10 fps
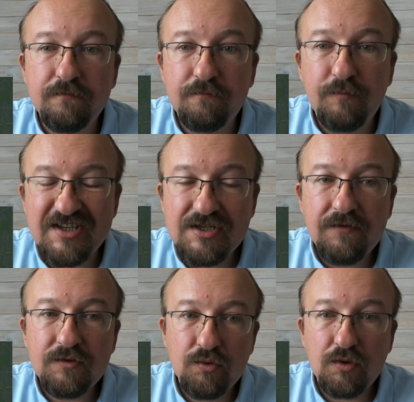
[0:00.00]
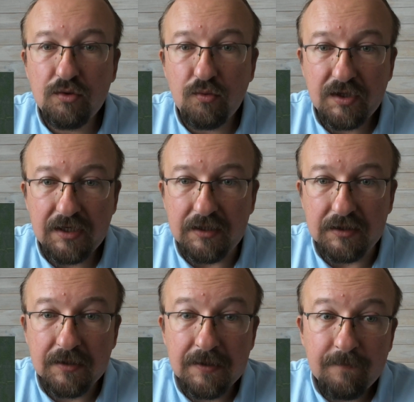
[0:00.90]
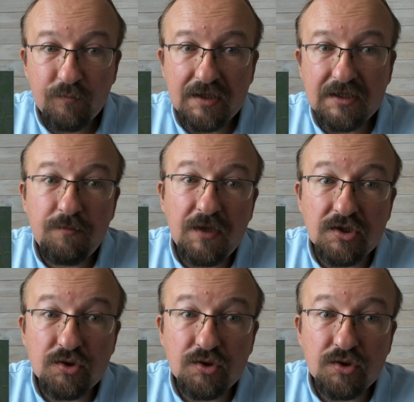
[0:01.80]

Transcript: пошли в сторону Украины. Надо отметить,